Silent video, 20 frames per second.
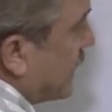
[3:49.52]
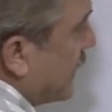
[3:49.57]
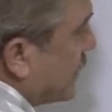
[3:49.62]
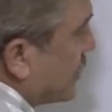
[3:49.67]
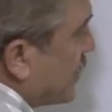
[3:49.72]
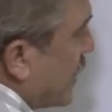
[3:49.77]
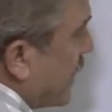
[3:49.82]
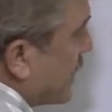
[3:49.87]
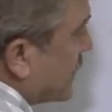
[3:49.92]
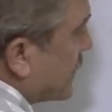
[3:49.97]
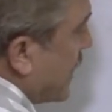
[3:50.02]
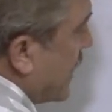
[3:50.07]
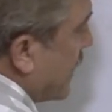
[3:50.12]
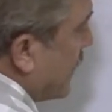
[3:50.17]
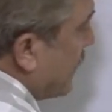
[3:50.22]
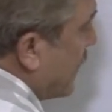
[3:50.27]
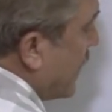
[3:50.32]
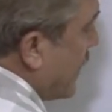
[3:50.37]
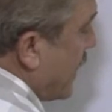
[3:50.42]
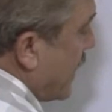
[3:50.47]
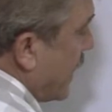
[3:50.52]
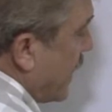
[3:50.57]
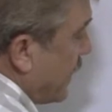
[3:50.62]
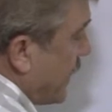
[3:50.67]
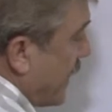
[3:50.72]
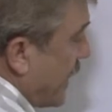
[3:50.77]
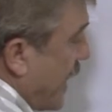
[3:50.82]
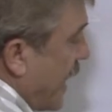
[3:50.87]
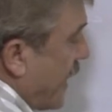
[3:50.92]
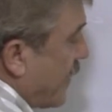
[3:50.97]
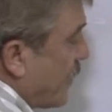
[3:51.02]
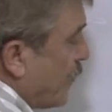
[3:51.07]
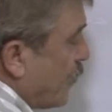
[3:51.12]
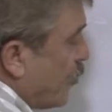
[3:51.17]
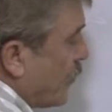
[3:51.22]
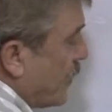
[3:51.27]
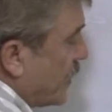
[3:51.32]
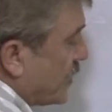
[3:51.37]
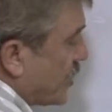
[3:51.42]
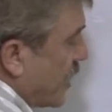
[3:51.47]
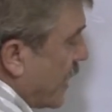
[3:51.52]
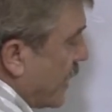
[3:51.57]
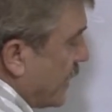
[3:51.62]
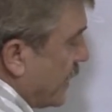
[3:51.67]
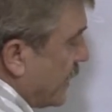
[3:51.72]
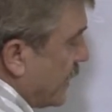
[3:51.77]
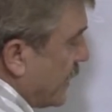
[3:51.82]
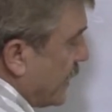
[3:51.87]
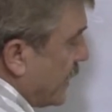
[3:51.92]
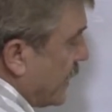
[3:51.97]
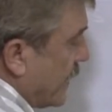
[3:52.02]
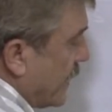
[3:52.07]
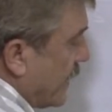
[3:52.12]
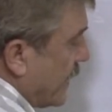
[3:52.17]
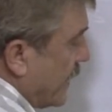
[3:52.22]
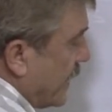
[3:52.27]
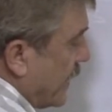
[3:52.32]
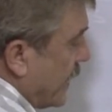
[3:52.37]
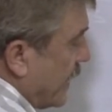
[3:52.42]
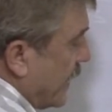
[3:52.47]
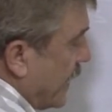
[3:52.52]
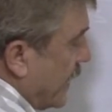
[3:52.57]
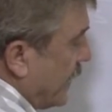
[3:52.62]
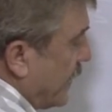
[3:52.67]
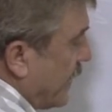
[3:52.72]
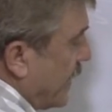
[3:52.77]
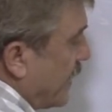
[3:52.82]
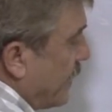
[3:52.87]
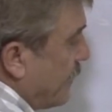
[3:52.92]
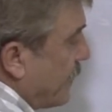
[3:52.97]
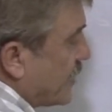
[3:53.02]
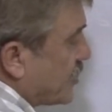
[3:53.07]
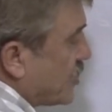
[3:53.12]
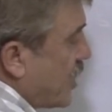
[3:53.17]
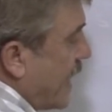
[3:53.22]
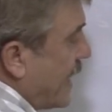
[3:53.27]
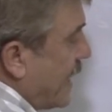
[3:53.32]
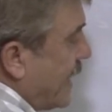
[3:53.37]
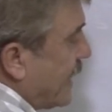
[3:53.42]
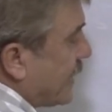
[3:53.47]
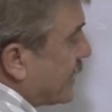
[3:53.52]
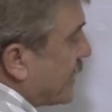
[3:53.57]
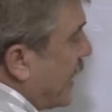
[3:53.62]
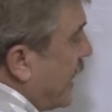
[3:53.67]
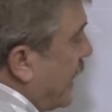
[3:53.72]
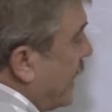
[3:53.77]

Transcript: الاشاره سالب اذا هذا مو مجال اذا المجال اللي طلع